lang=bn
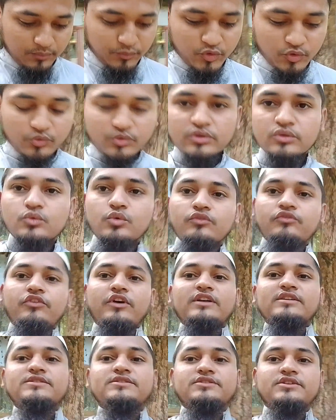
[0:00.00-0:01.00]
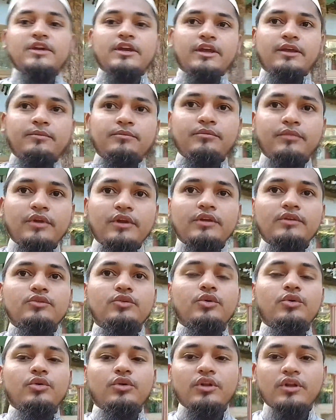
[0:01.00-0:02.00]
আমিও কিন্তু ফার্স্ট টাইম এই
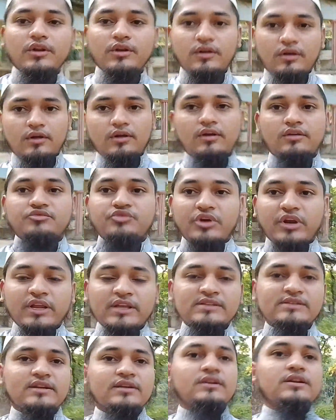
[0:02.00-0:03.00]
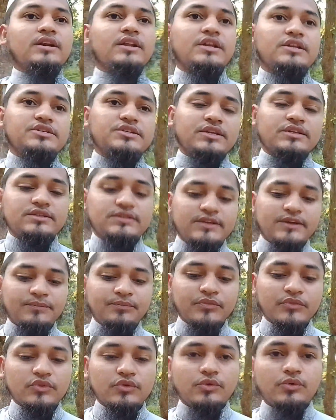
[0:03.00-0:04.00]
ধরনের ট্রেনিং সেন্টারে এসেছি
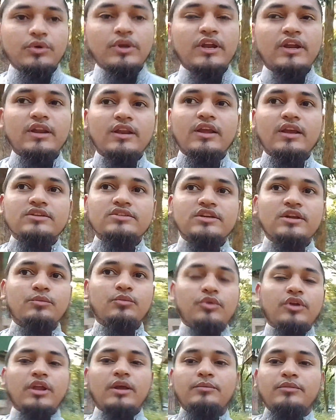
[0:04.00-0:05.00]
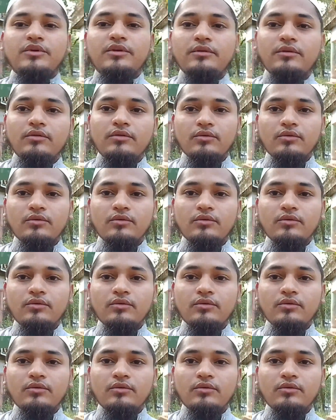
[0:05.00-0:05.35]
তো এখানে আসার পরে আমি